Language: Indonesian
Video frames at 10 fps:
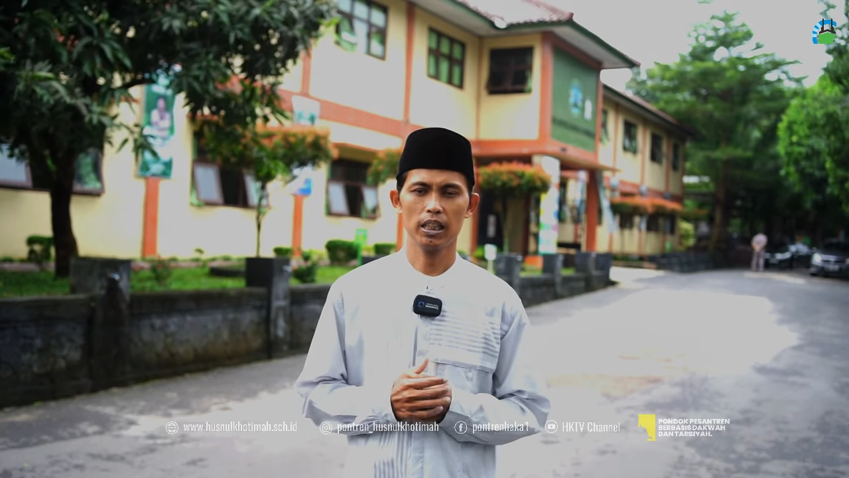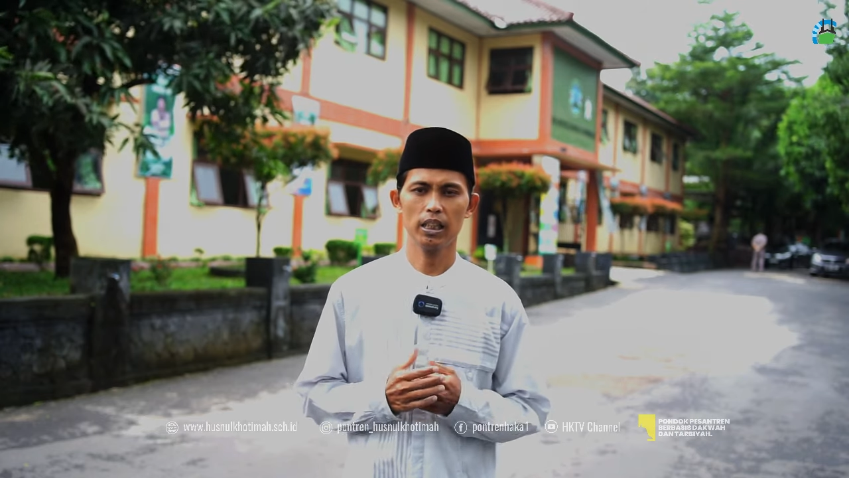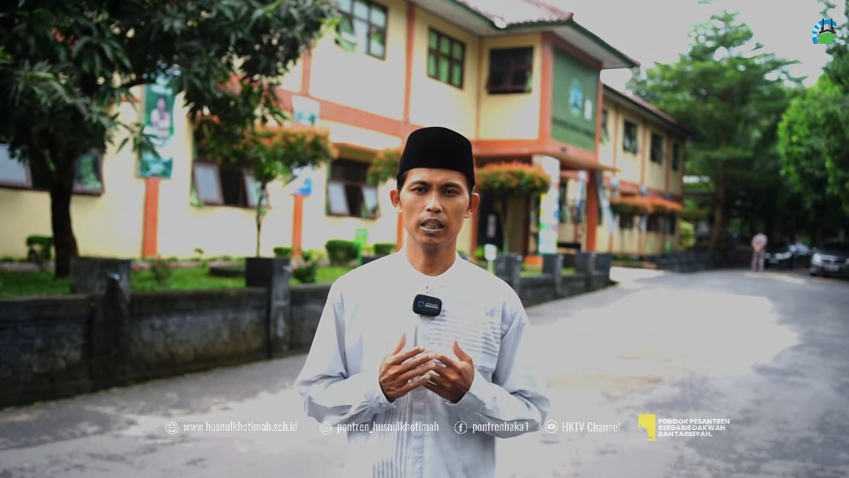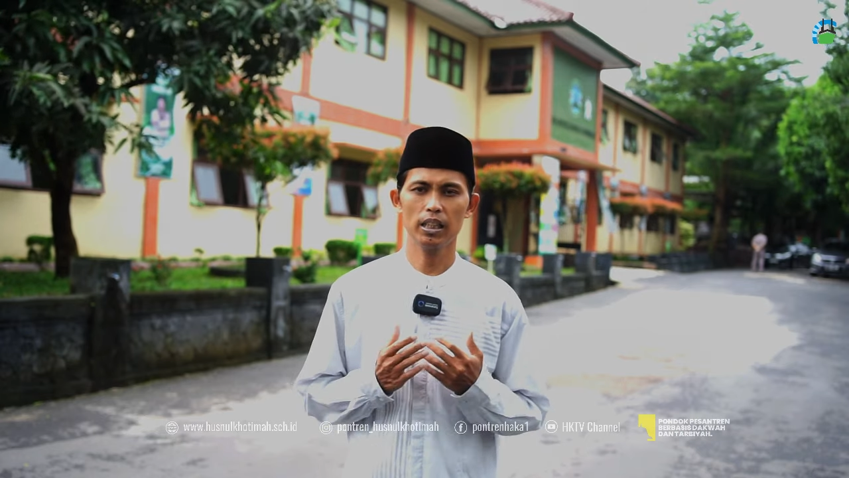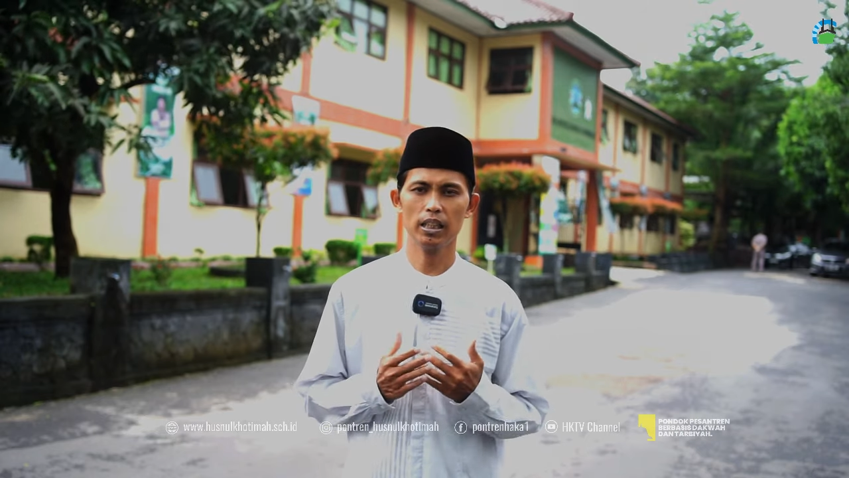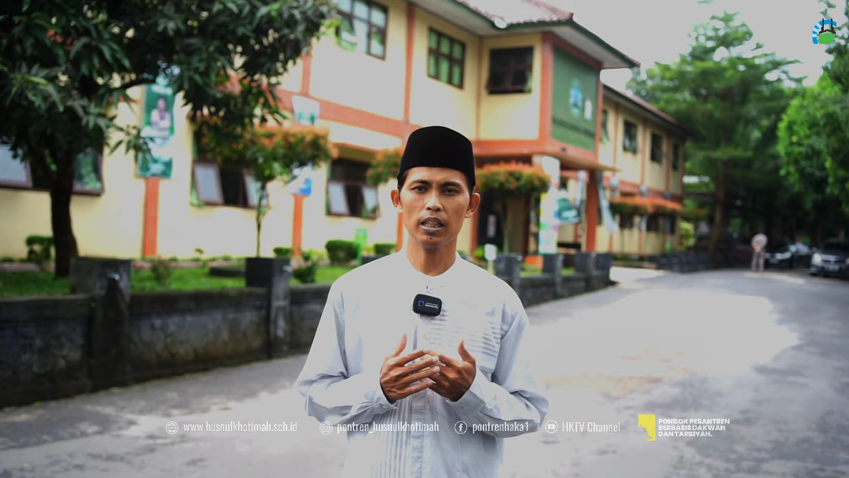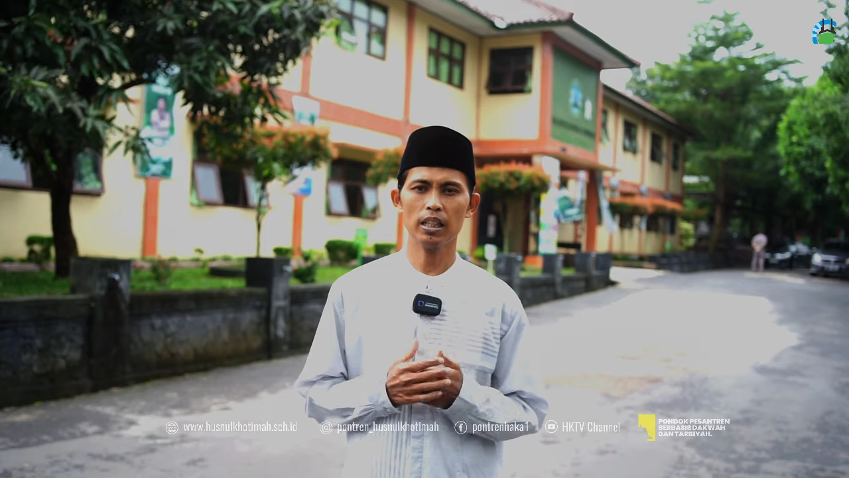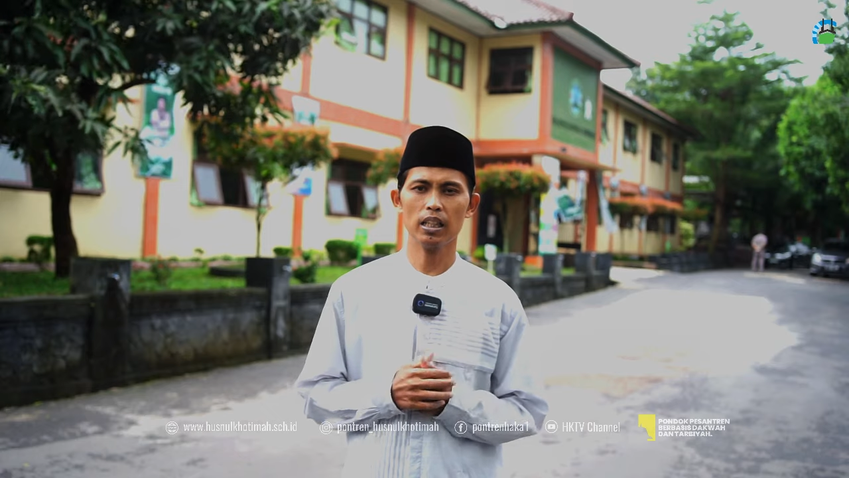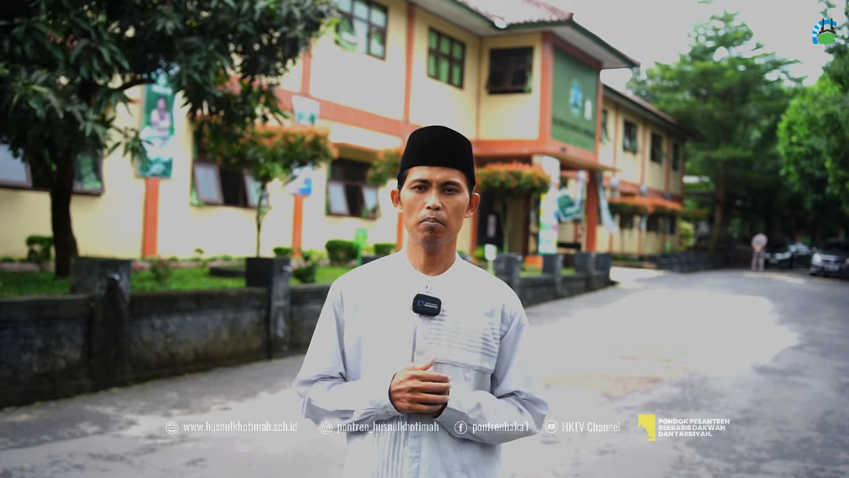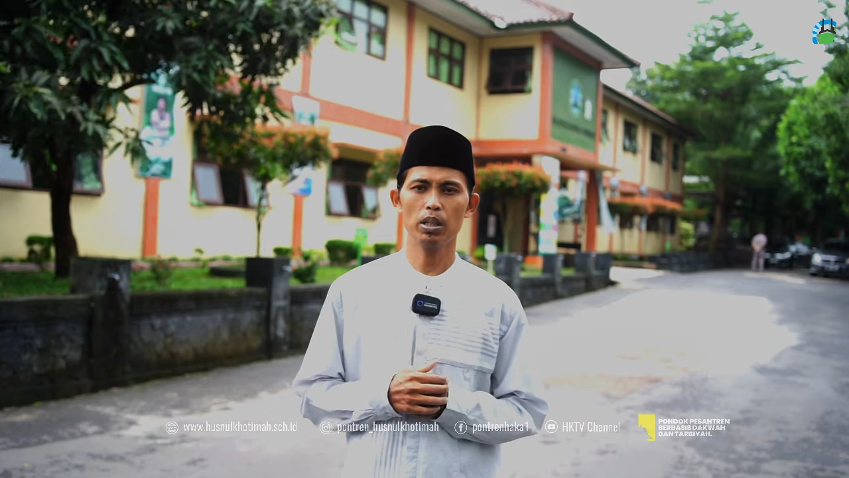ketika
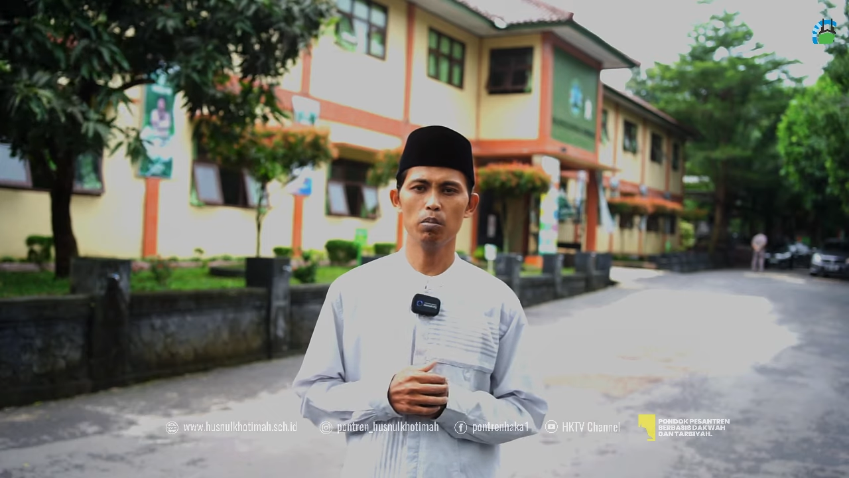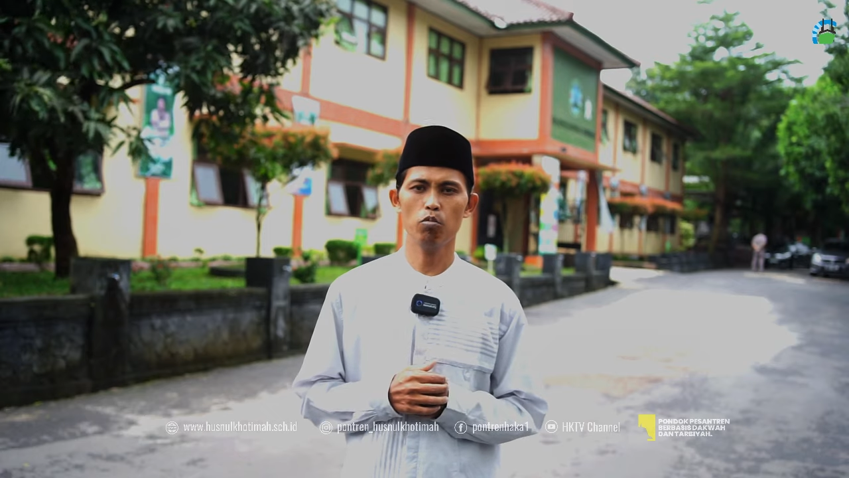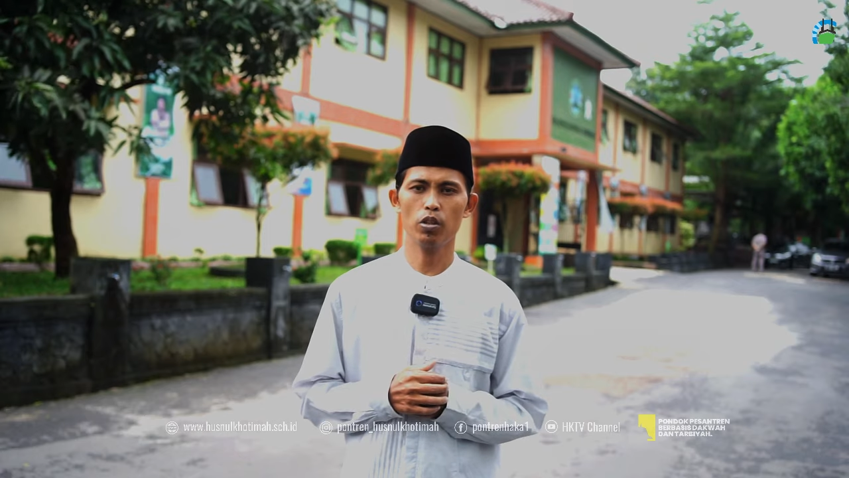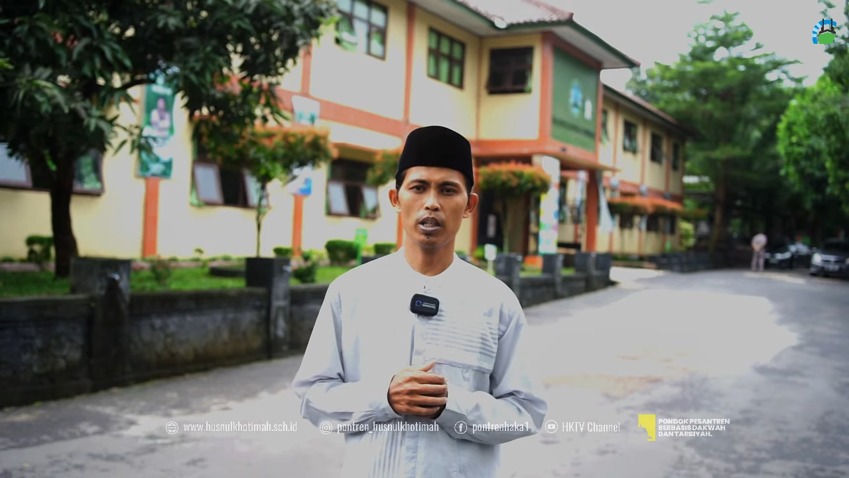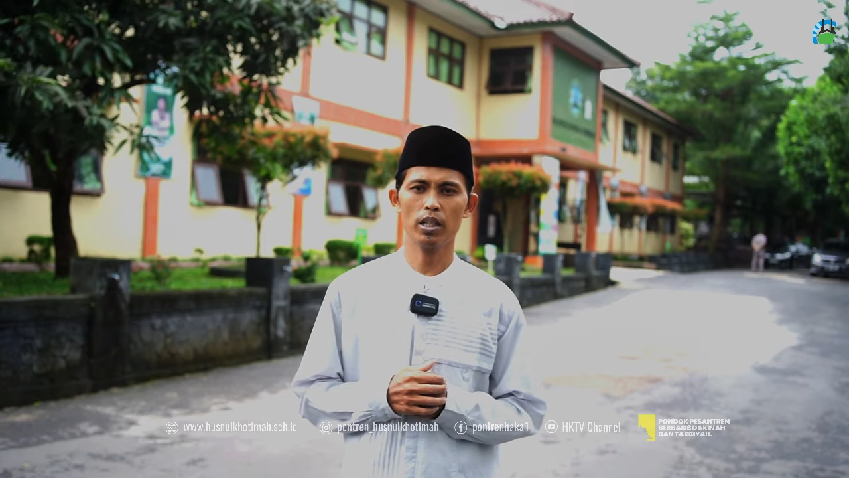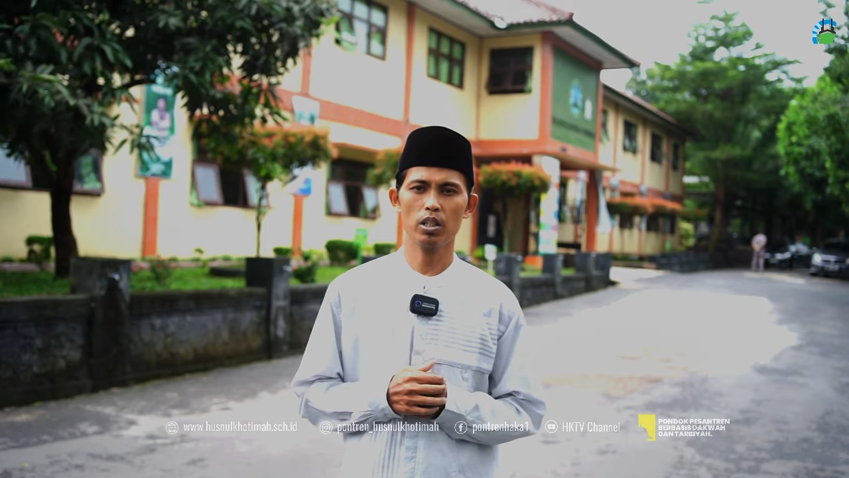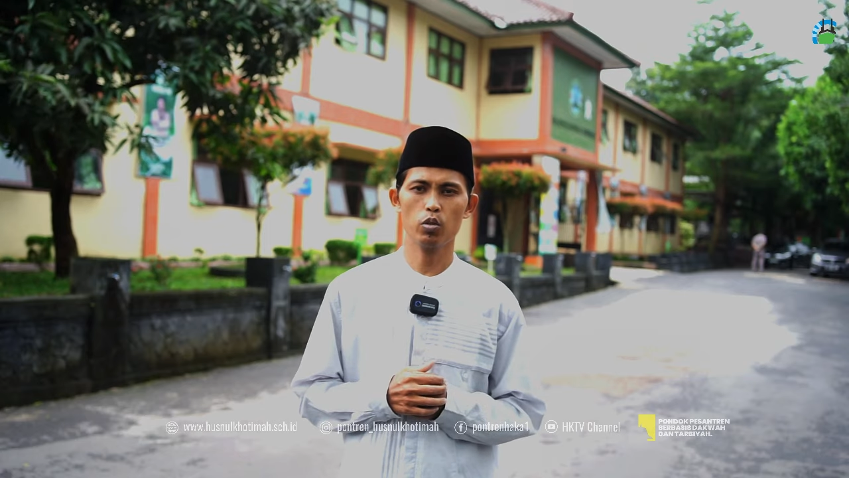kita menemukan